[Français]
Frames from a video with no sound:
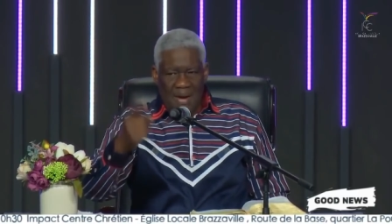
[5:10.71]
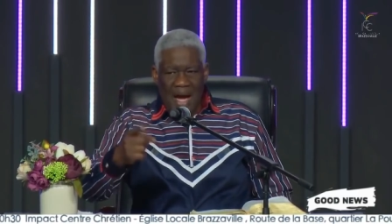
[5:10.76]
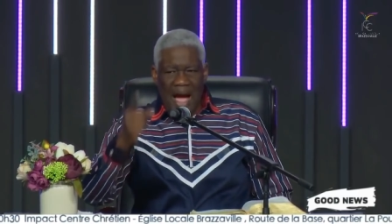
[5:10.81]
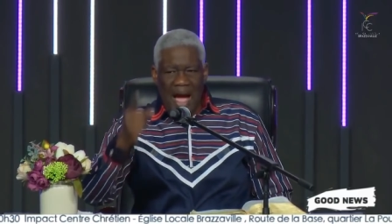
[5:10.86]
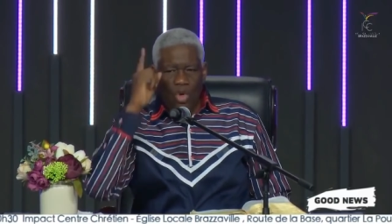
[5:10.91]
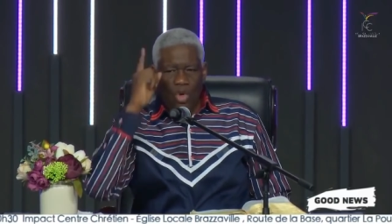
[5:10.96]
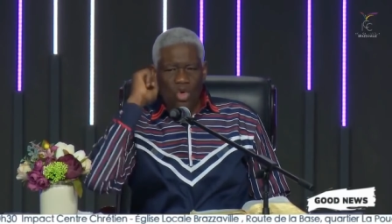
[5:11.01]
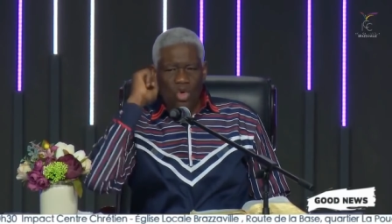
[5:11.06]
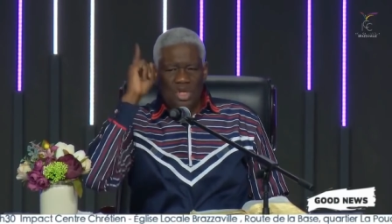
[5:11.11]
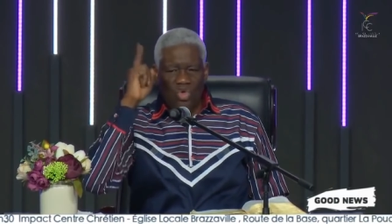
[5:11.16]
À
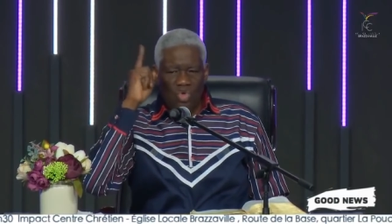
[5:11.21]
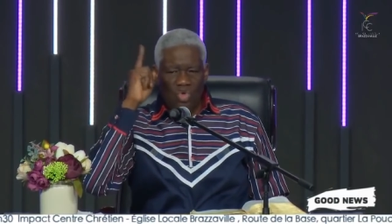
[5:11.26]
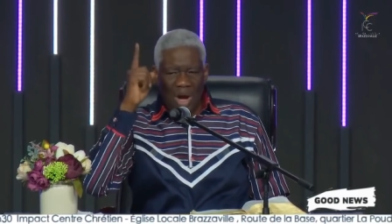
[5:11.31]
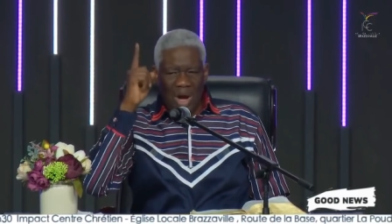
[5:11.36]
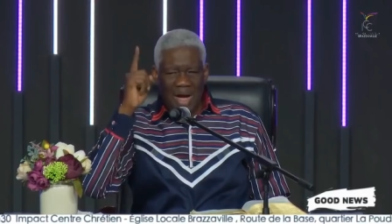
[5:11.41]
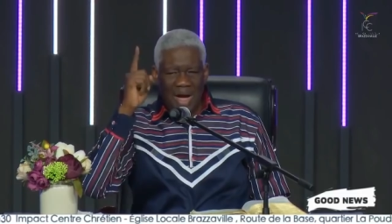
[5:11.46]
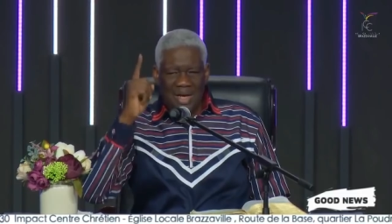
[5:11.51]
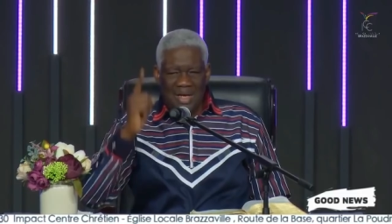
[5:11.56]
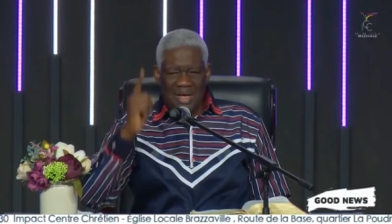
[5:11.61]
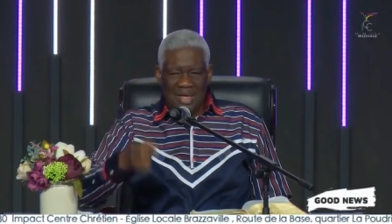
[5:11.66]
cause de
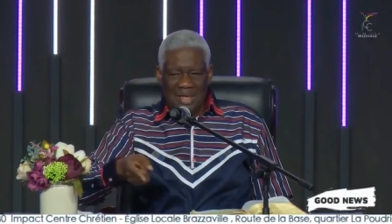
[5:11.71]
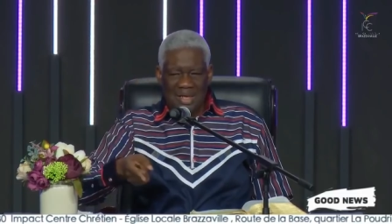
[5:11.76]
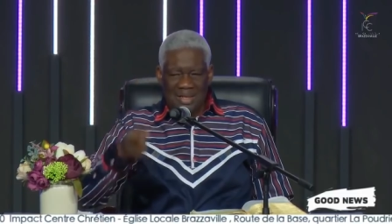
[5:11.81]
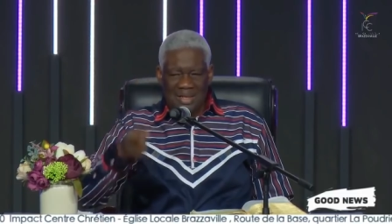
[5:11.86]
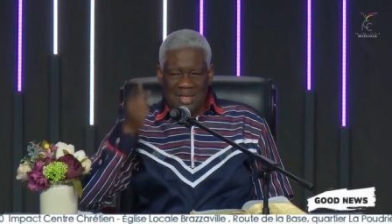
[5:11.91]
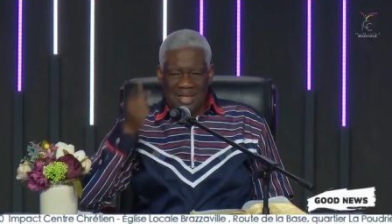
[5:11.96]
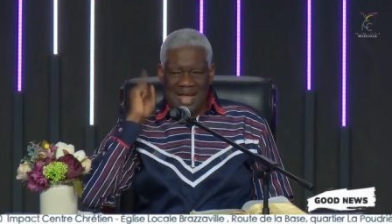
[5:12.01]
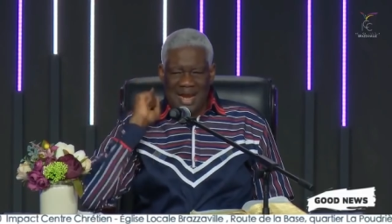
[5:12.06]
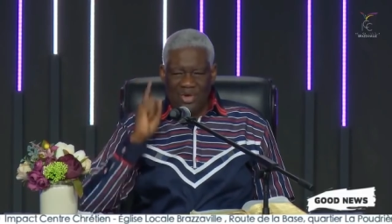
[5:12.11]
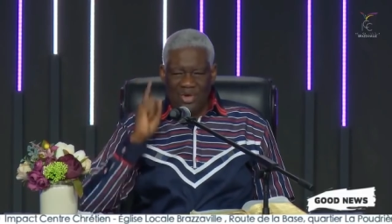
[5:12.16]
quoi
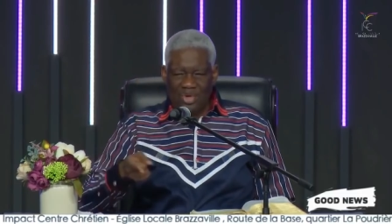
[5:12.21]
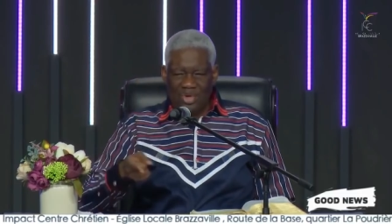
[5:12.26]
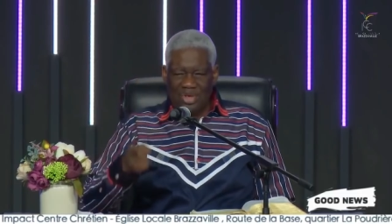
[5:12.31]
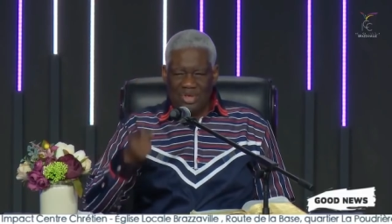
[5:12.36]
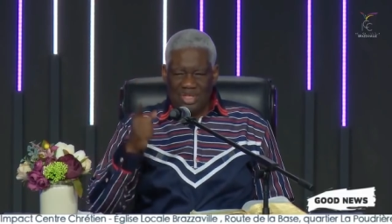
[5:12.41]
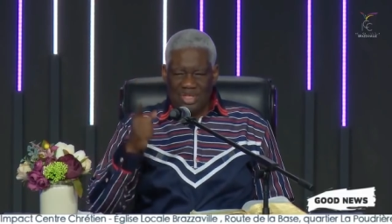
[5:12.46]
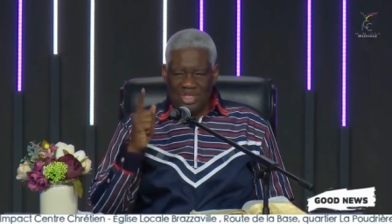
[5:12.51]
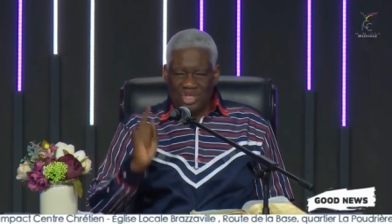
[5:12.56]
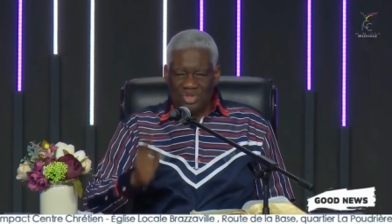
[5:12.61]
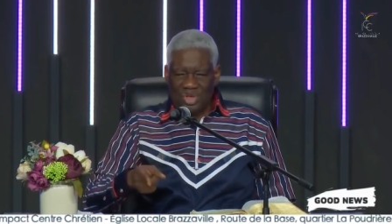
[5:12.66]
La
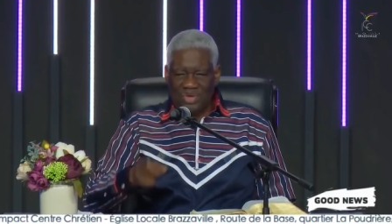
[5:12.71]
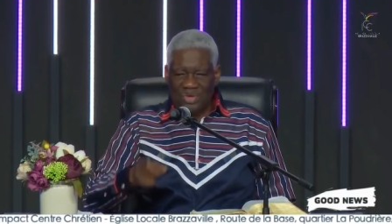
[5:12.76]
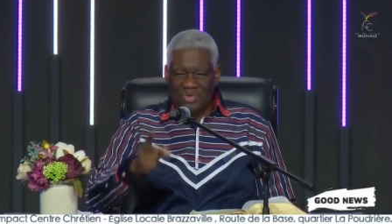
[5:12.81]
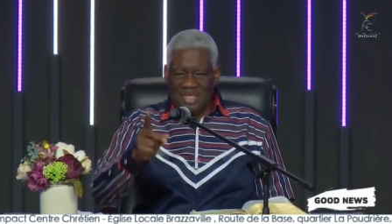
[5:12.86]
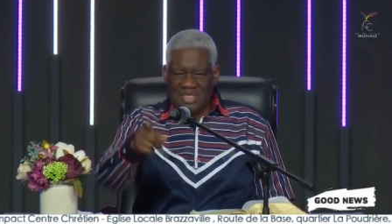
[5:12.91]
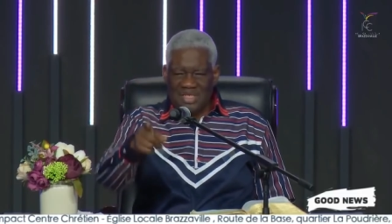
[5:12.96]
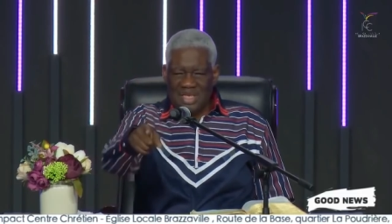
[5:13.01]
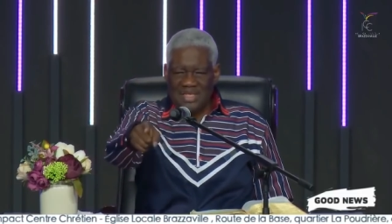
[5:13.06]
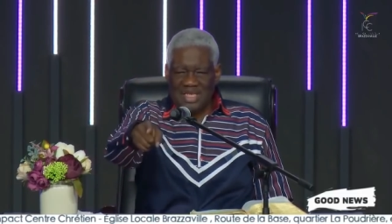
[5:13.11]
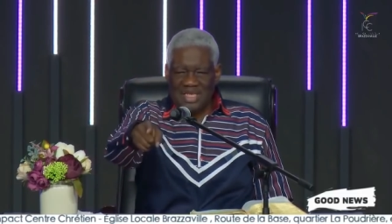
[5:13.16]
rencontre de Jésus avec
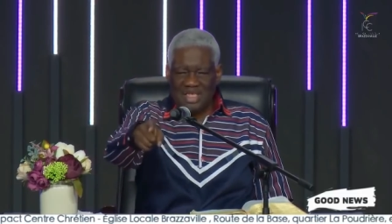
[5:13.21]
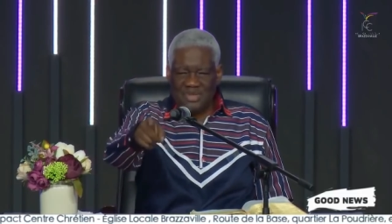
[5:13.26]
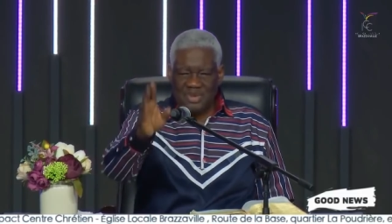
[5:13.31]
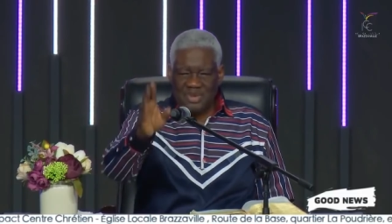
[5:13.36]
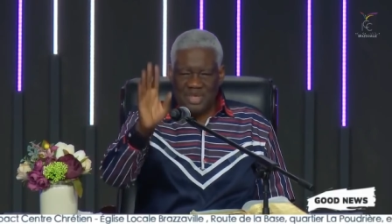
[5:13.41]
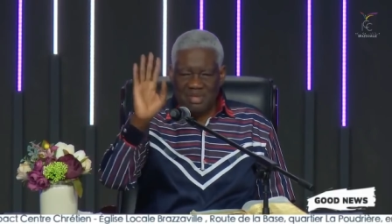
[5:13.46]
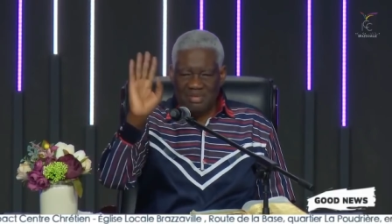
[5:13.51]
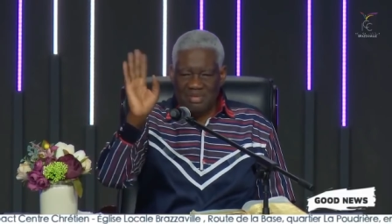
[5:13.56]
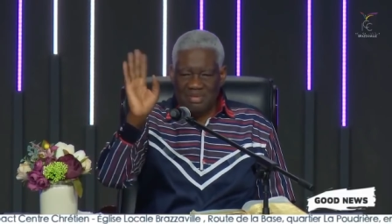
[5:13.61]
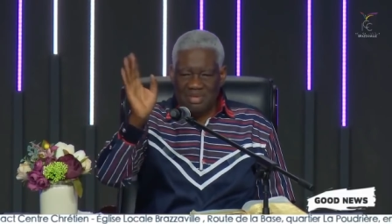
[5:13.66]
le Saint-Esprit.